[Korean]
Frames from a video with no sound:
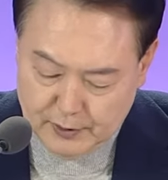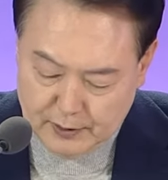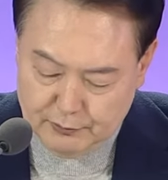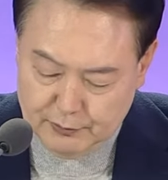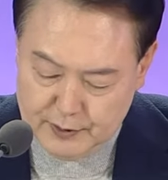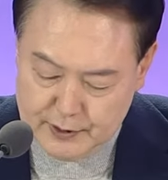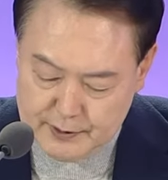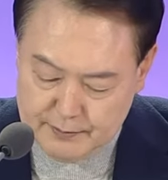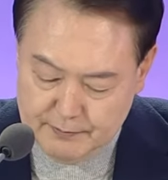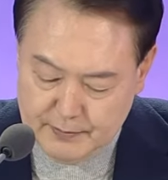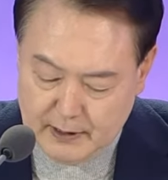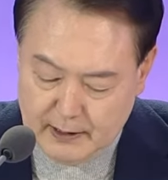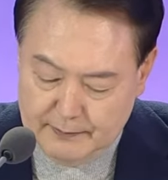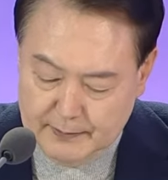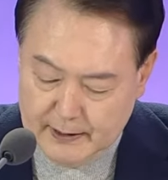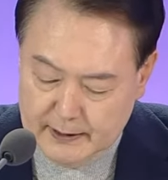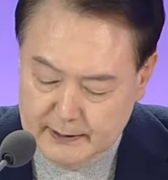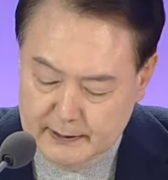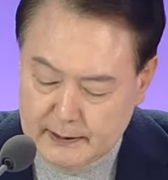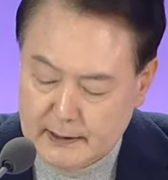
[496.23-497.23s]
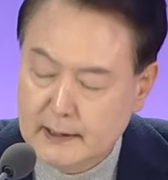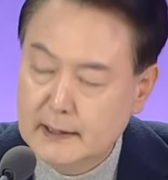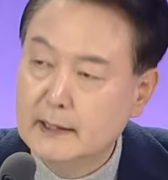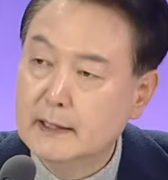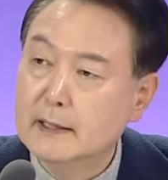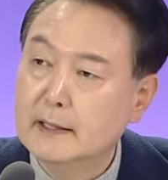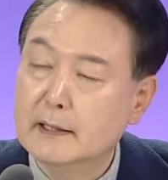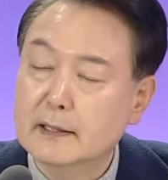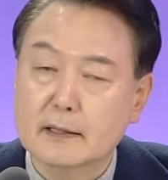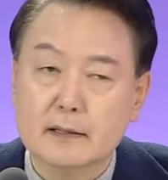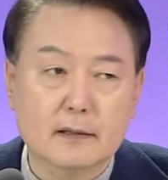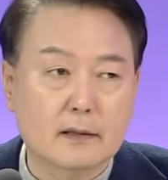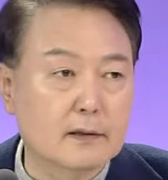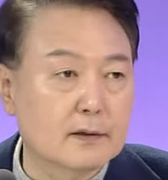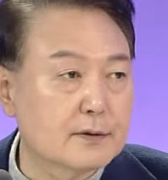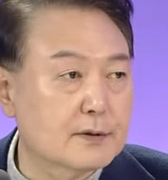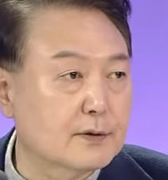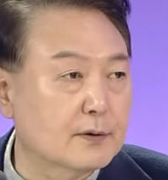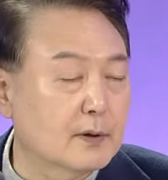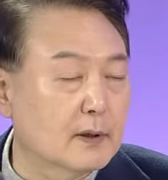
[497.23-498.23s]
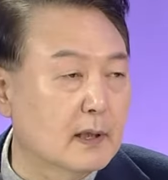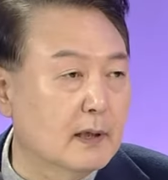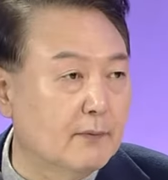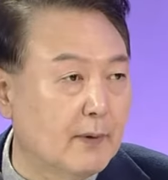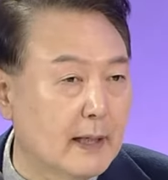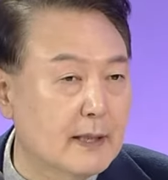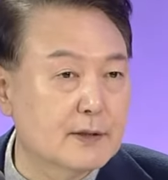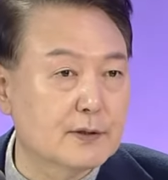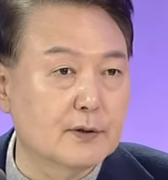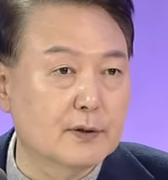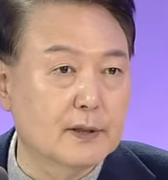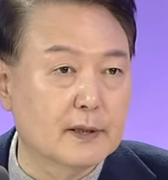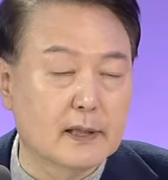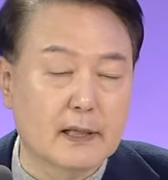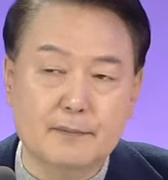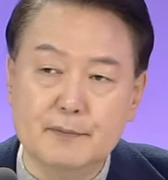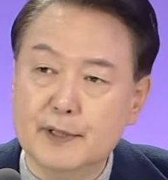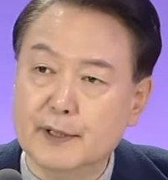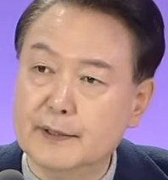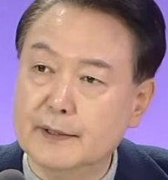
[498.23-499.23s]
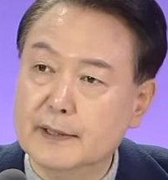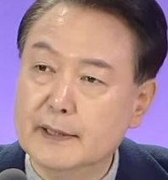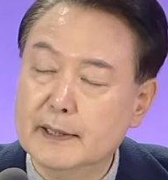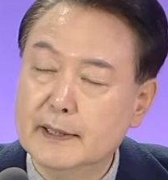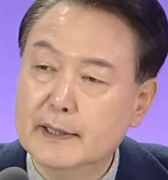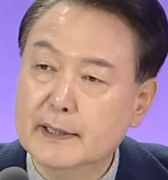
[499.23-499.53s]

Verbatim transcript: 되고 있습니다만은 클러스터가 완성이 되면